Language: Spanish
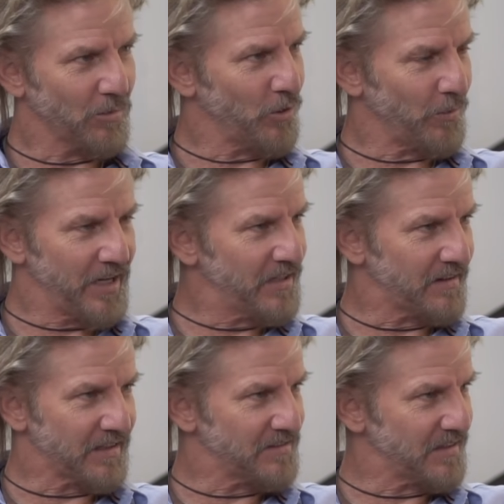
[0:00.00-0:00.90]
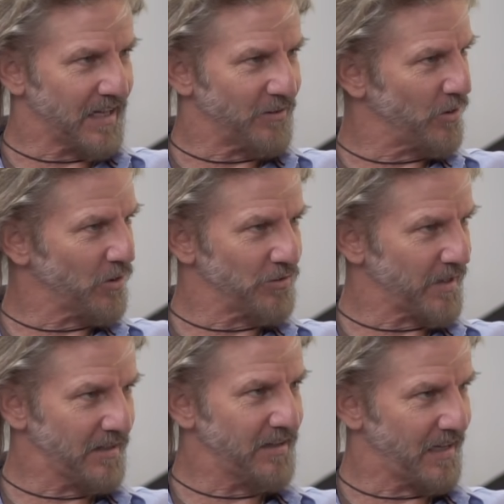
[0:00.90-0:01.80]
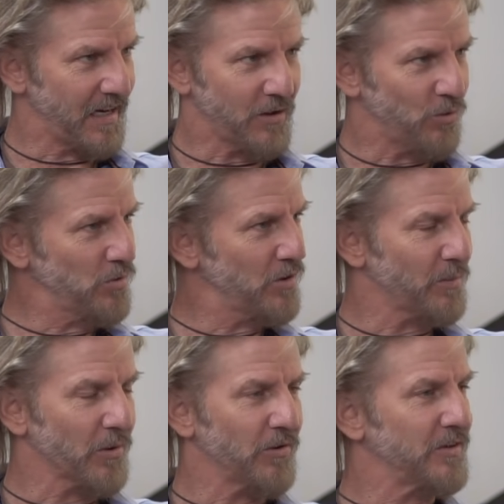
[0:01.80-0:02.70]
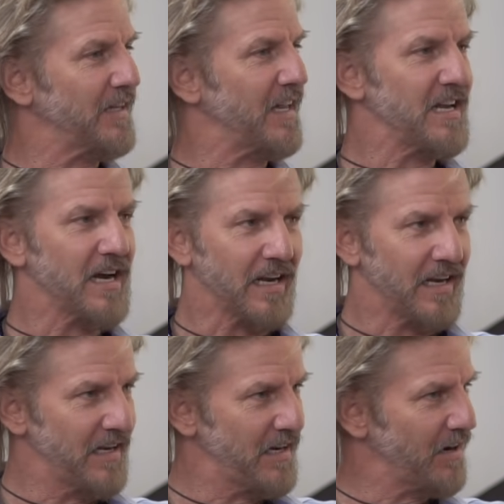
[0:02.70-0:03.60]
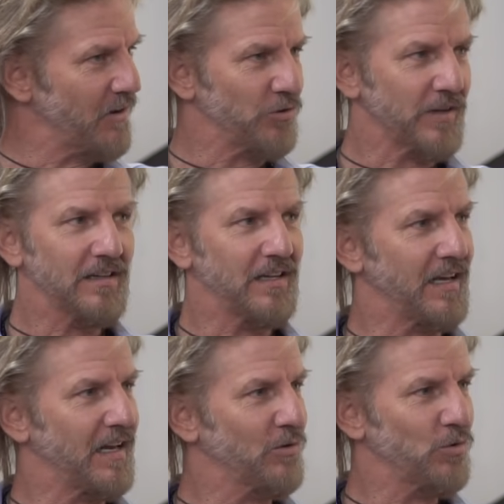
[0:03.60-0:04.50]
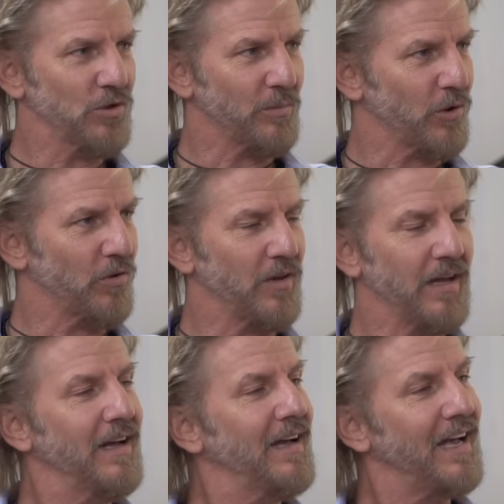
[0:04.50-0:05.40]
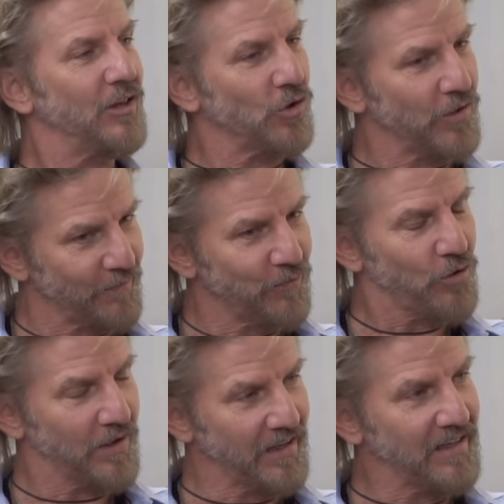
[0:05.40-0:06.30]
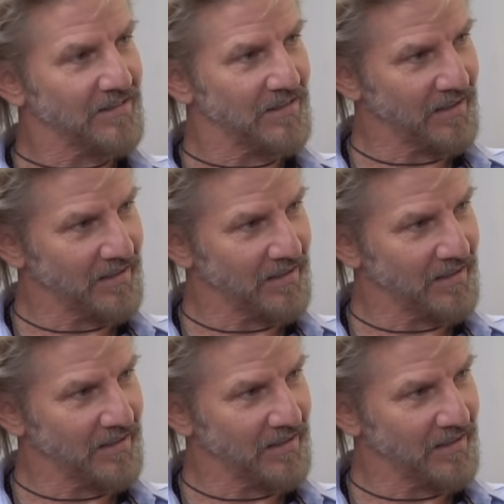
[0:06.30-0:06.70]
¿cómo lo viniste transitando? ¿Encontraste que era justo por donde tenía que ir? ¿Encontraste que era justo por donde, en donde vos querías